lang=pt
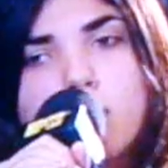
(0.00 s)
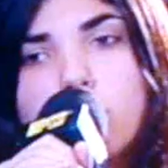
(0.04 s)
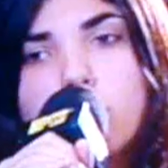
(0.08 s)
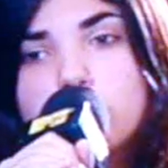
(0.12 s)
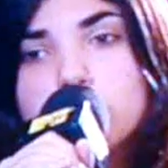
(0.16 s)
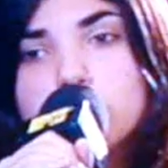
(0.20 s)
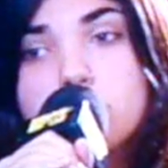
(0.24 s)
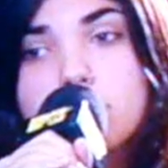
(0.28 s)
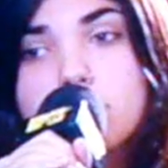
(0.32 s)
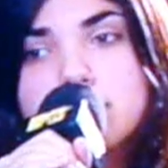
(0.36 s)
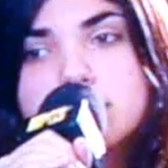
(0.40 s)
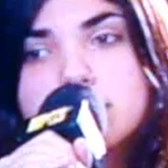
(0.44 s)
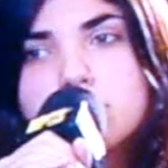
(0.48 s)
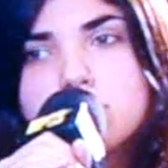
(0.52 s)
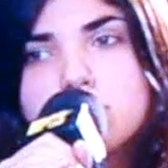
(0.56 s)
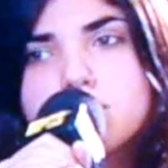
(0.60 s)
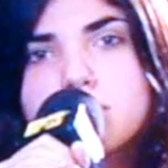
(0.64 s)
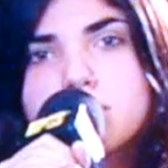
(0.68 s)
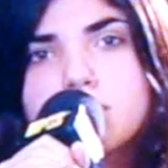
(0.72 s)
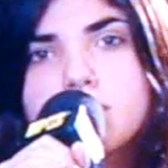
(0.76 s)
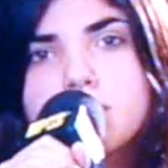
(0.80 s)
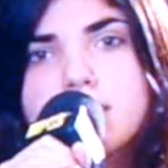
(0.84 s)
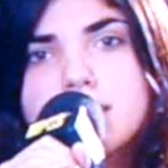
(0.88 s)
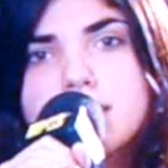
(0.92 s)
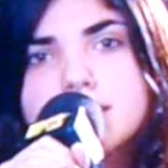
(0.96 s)
Eu gosto bastante do
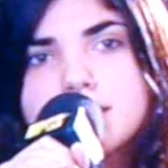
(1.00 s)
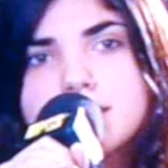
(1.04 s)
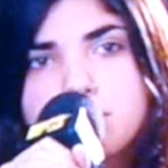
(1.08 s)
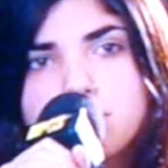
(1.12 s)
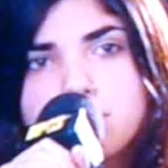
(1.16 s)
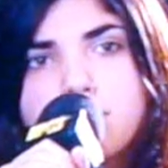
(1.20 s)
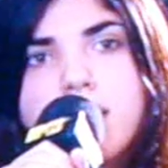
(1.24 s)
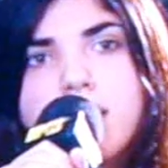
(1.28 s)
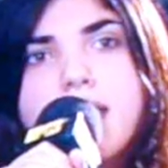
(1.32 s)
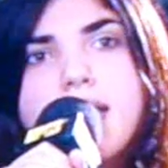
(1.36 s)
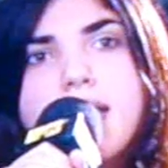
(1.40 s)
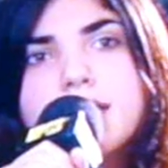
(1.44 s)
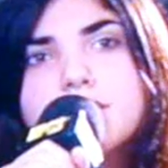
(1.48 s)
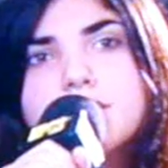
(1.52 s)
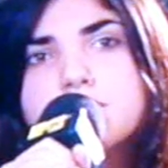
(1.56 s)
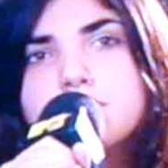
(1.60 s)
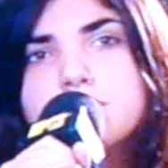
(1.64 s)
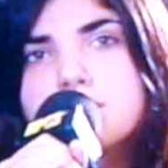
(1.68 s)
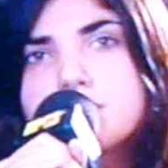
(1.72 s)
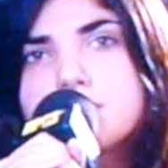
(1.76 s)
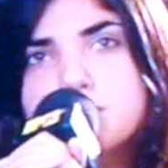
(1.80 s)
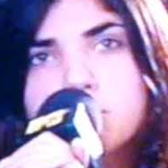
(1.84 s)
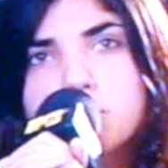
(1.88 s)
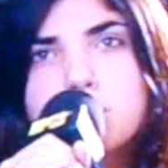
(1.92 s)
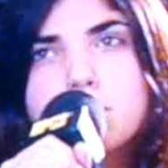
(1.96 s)
jeito que ela se veste,
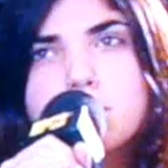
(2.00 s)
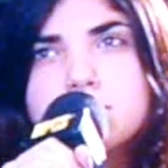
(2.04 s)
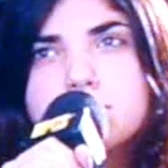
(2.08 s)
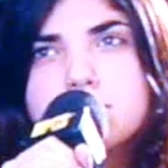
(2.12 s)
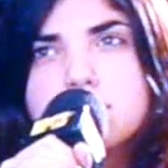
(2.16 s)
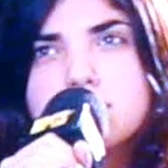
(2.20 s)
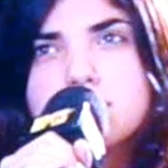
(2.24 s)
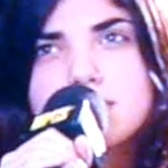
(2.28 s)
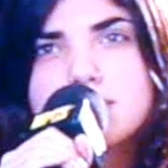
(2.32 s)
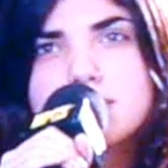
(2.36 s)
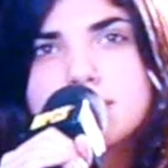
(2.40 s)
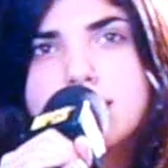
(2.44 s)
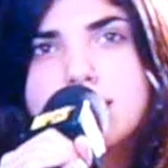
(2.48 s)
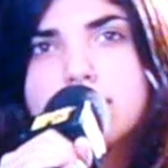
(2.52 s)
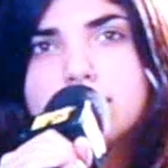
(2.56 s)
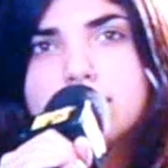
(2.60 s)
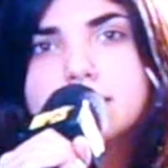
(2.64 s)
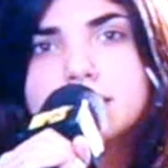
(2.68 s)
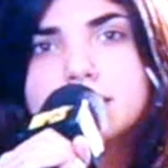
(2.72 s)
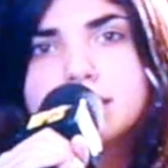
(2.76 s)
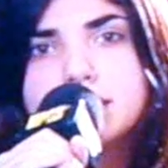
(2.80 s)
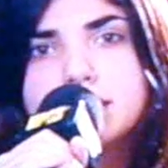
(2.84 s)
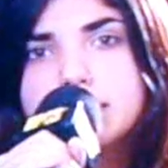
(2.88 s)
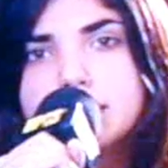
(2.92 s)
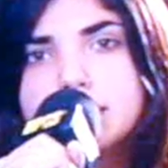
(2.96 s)
vejo algumas coisas nela
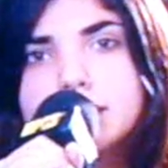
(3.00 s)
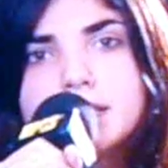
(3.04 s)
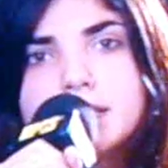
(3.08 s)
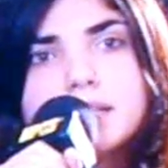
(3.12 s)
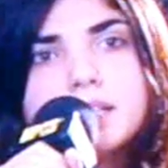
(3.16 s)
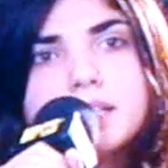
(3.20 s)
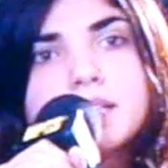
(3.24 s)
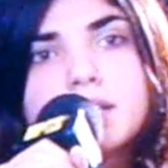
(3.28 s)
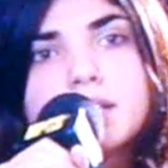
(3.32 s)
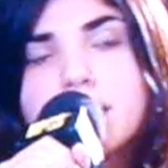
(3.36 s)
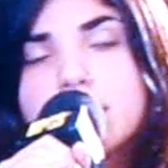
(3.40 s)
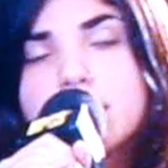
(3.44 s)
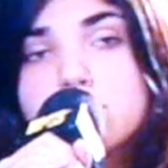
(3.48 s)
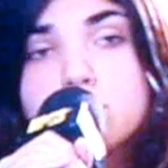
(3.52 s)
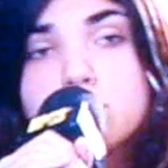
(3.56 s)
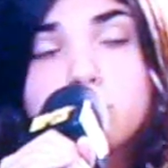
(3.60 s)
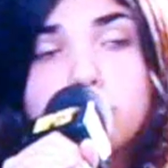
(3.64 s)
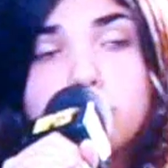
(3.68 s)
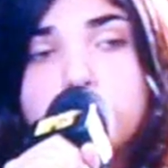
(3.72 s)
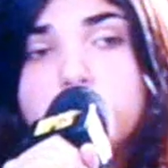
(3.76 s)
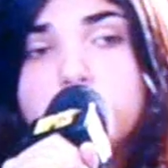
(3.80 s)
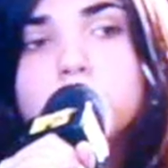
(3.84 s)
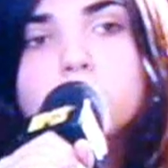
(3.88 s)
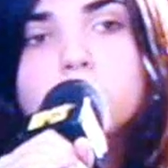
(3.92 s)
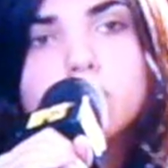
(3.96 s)
que acho
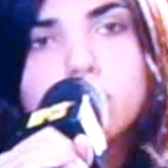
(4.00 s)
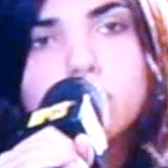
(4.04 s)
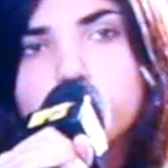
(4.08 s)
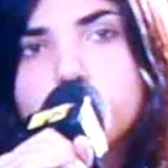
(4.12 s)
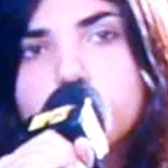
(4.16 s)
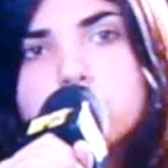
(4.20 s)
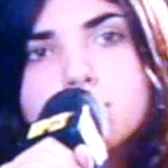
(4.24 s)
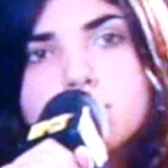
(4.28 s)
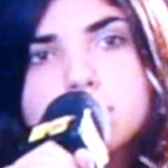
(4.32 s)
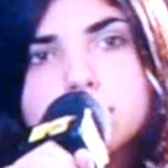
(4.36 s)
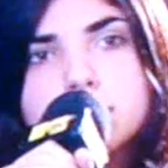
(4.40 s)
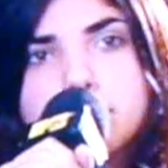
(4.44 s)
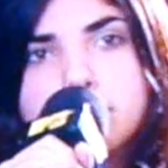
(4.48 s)
bonito e uso